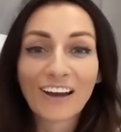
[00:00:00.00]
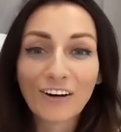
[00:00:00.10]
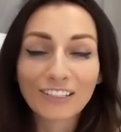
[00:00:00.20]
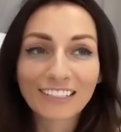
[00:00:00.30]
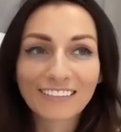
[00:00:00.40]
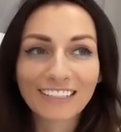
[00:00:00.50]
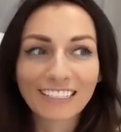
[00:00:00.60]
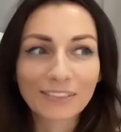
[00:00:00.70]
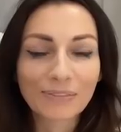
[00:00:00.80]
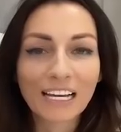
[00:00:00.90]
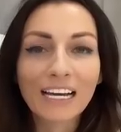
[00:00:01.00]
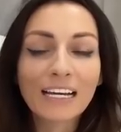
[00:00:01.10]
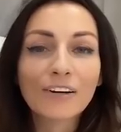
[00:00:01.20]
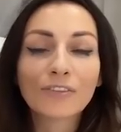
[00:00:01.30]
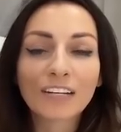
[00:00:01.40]
И он говорит мне,
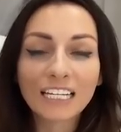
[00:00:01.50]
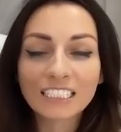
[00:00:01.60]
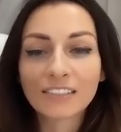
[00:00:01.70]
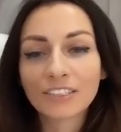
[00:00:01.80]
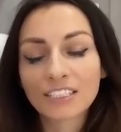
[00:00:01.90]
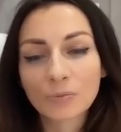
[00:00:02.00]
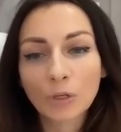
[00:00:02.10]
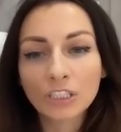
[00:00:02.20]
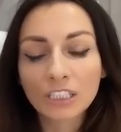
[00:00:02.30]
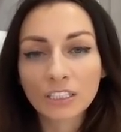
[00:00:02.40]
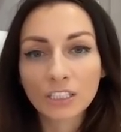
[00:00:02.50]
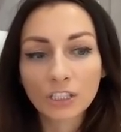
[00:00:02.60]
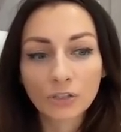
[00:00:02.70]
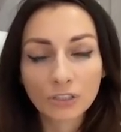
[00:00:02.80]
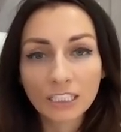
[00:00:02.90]
врач, говорит, смотрит на
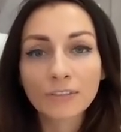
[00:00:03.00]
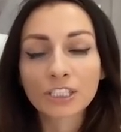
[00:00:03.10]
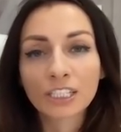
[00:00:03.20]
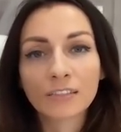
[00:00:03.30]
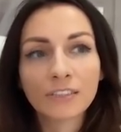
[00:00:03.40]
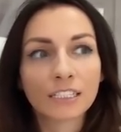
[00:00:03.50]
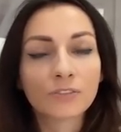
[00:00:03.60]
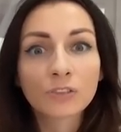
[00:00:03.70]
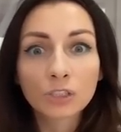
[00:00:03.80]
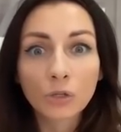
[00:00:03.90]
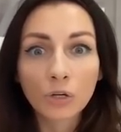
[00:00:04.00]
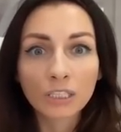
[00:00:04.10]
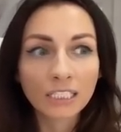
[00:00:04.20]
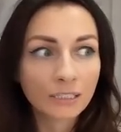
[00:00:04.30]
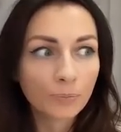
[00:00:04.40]
нее, девочка говорит, все,
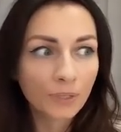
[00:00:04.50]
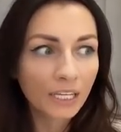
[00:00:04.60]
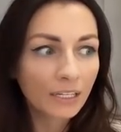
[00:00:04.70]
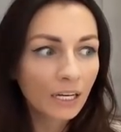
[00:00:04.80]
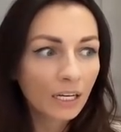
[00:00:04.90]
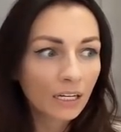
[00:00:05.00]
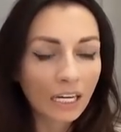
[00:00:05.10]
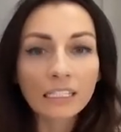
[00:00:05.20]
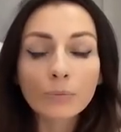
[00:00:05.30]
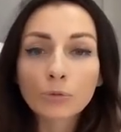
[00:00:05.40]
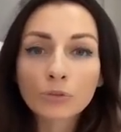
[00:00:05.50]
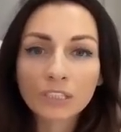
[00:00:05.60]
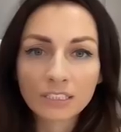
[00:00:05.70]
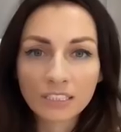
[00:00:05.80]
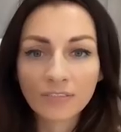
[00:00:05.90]
я теперь, как я буду
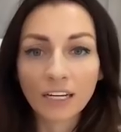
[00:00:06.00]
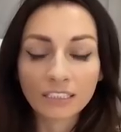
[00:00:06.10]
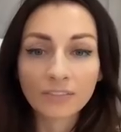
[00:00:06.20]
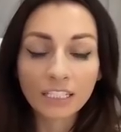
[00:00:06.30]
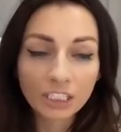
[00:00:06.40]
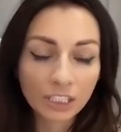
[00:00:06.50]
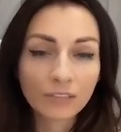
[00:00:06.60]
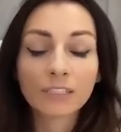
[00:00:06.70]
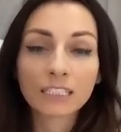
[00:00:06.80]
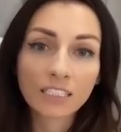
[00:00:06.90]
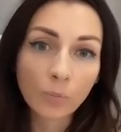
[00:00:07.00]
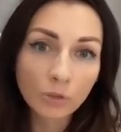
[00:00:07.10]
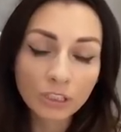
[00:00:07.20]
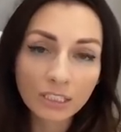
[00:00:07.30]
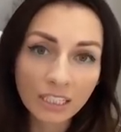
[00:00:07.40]
танцевать? А врач ей говорит,
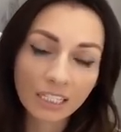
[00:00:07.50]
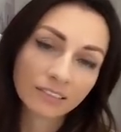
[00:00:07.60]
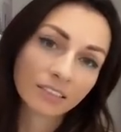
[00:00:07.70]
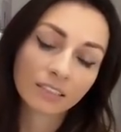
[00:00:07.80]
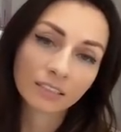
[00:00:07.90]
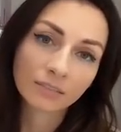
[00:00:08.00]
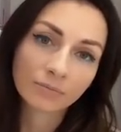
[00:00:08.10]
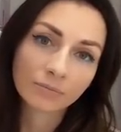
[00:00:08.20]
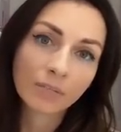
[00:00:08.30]
забудь о танцах.